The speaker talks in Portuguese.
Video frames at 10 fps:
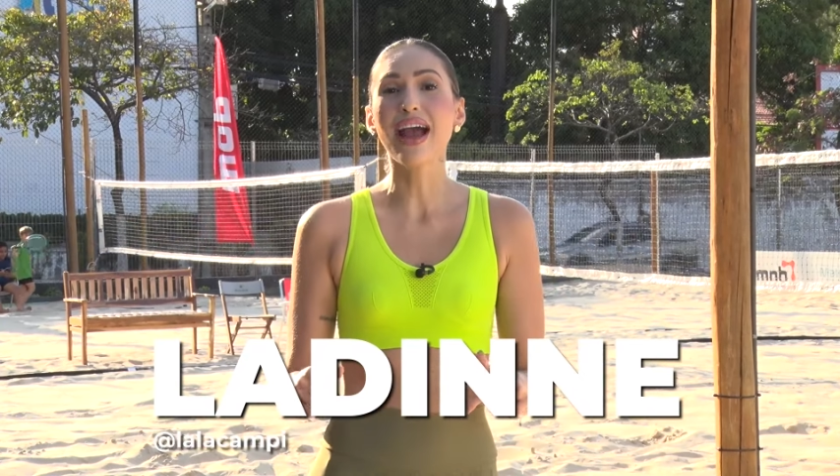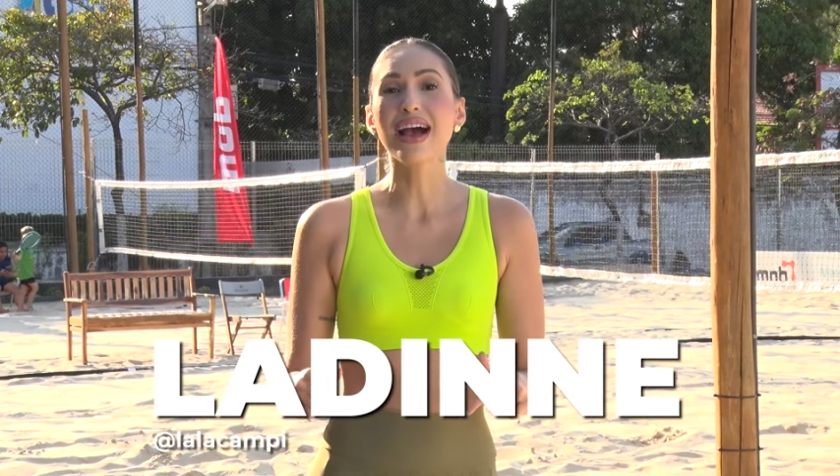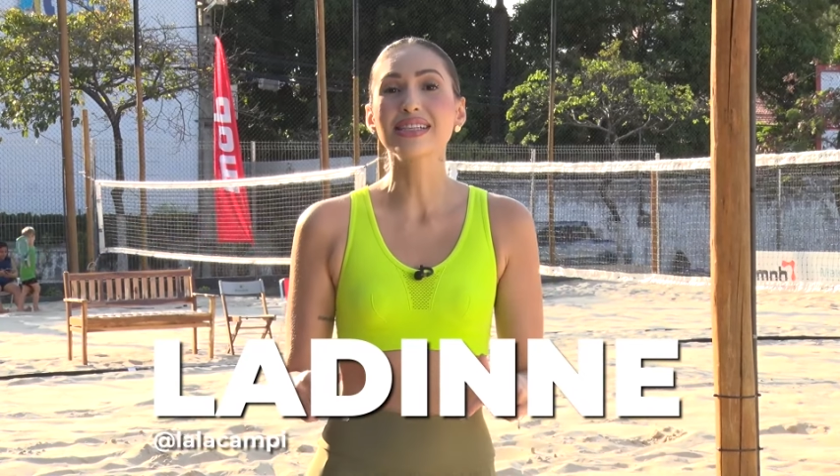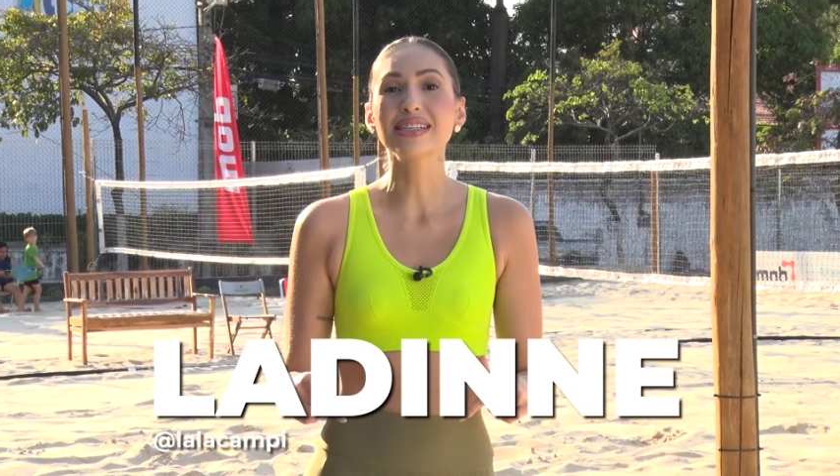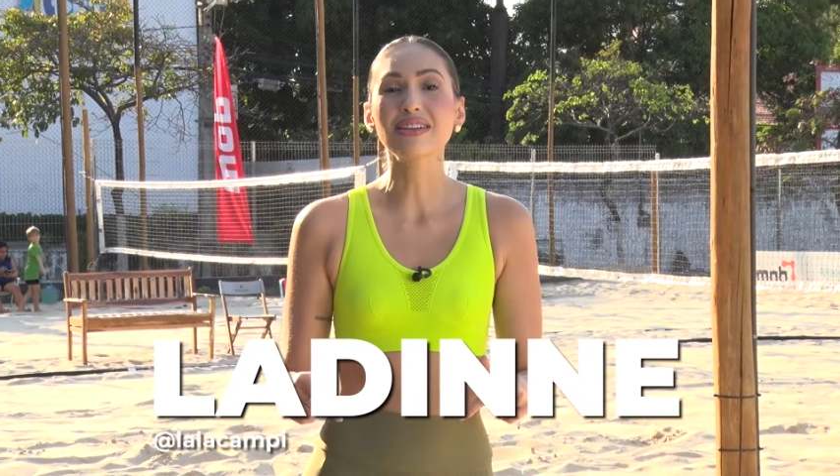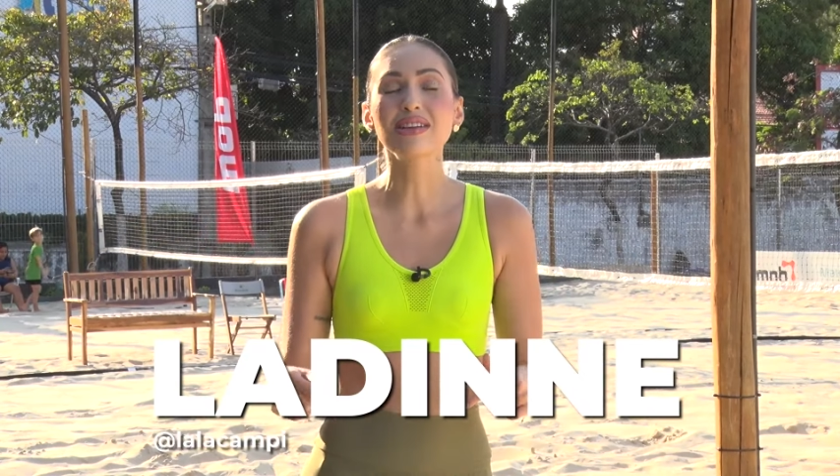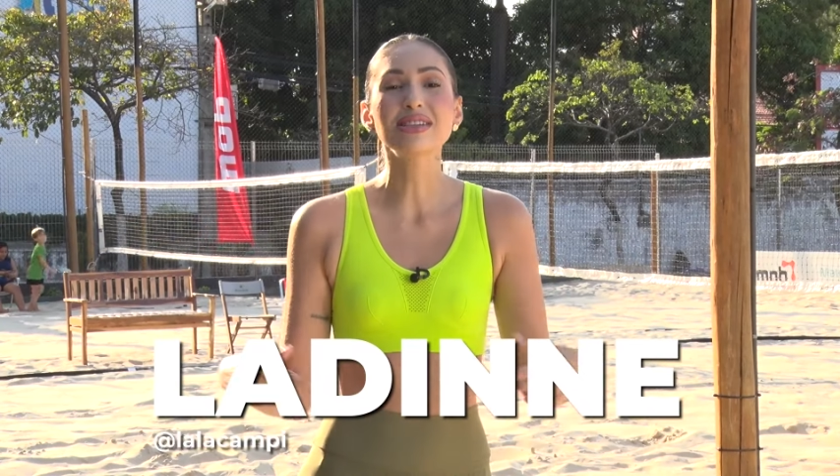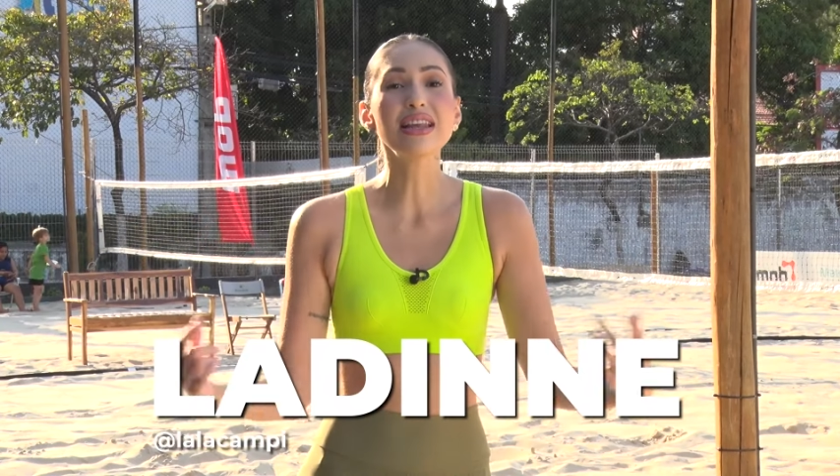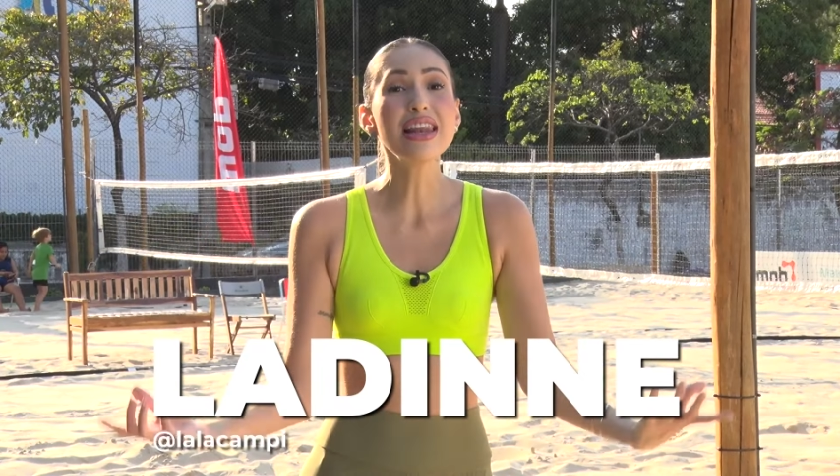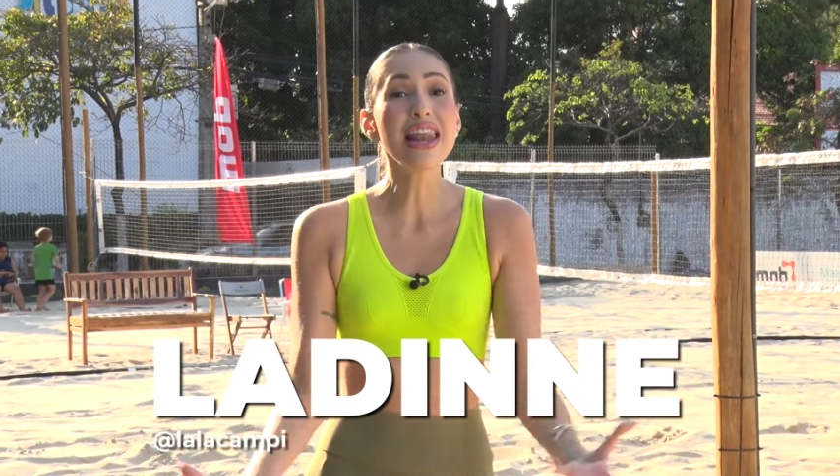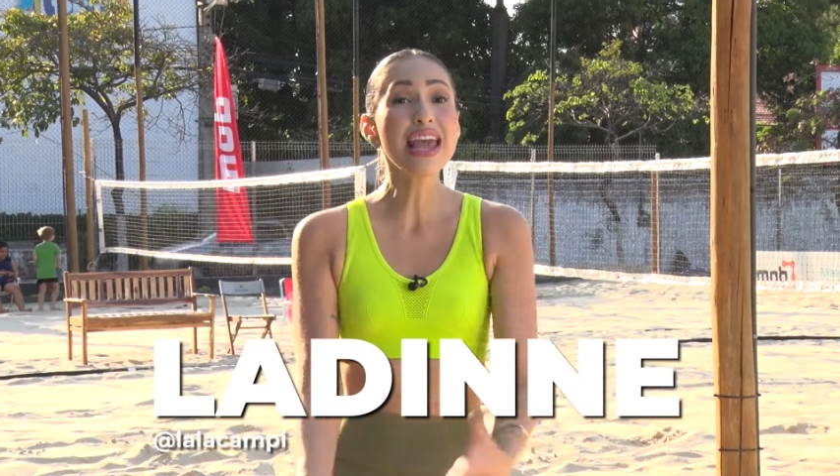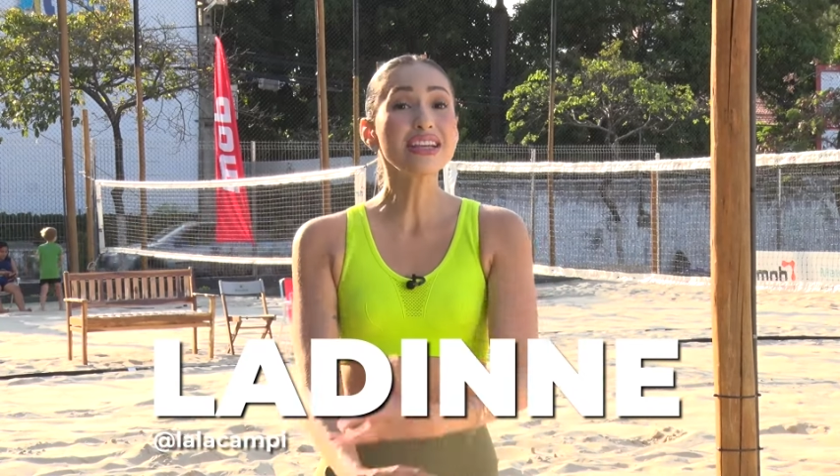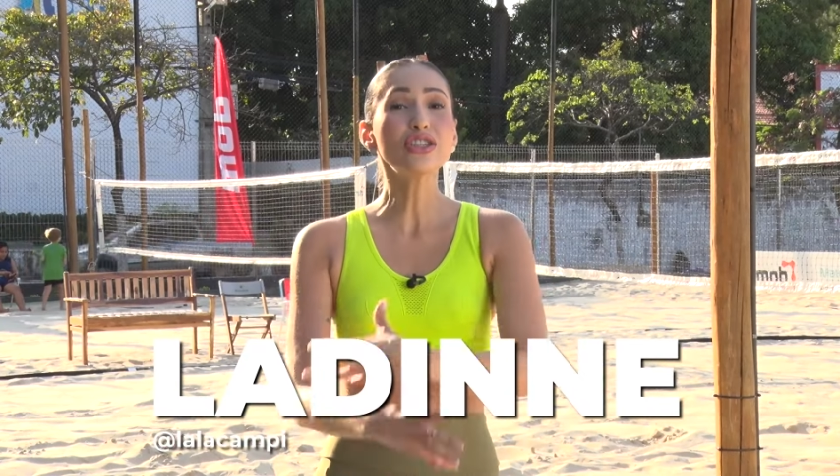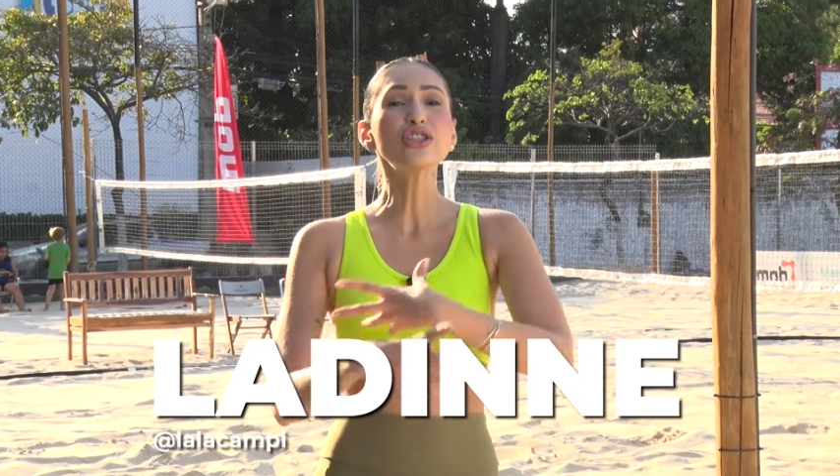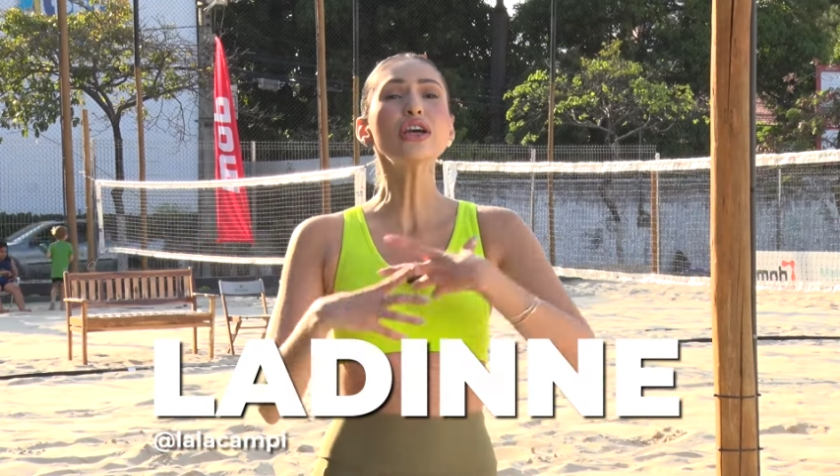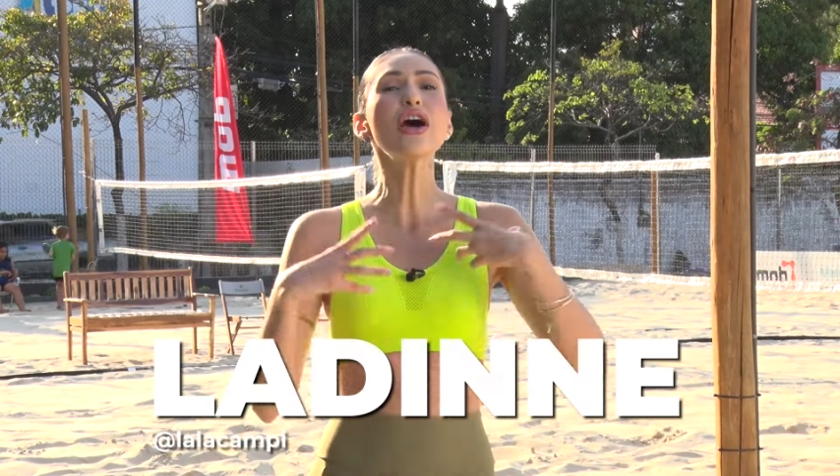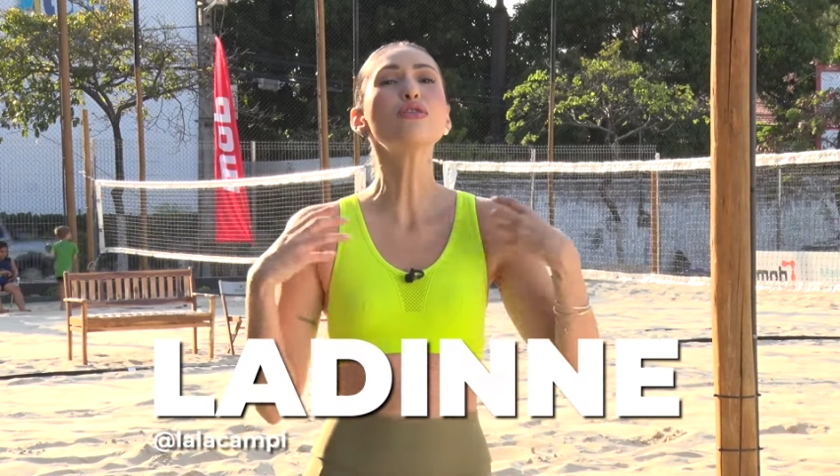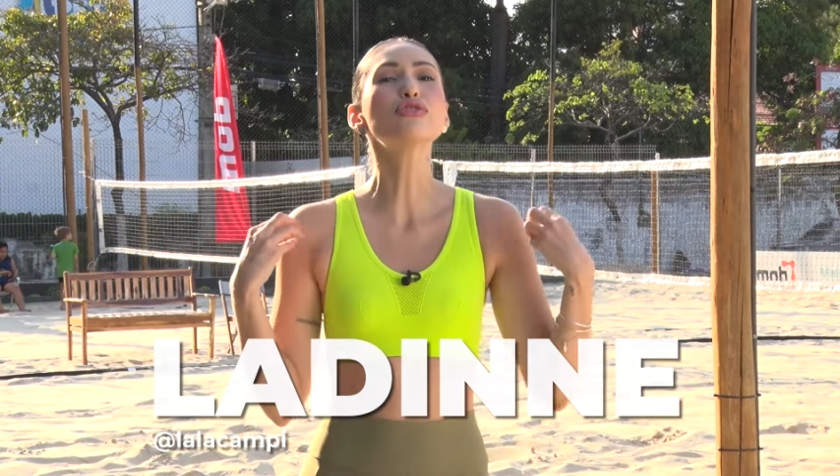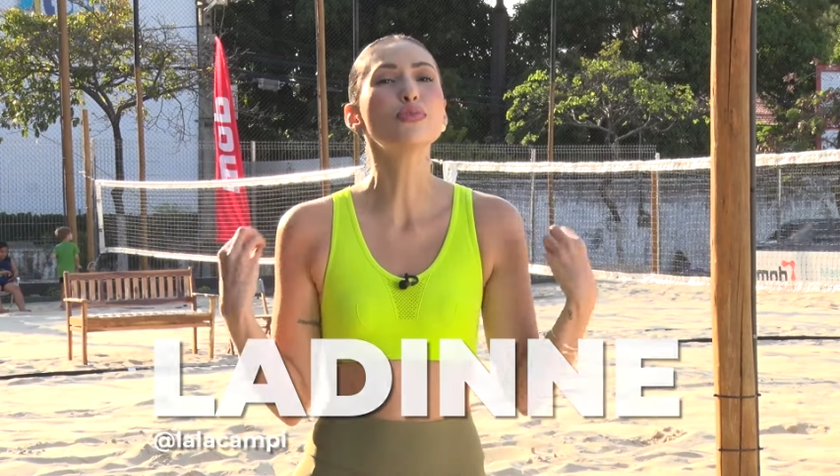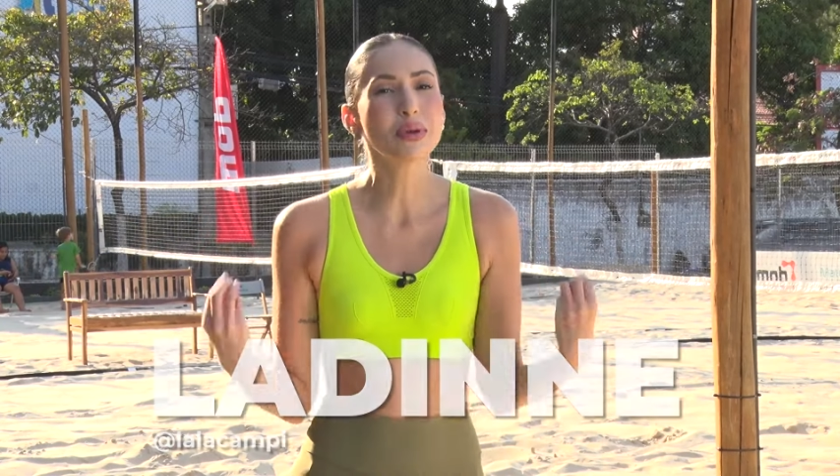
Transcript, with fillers: arrastado essa legião de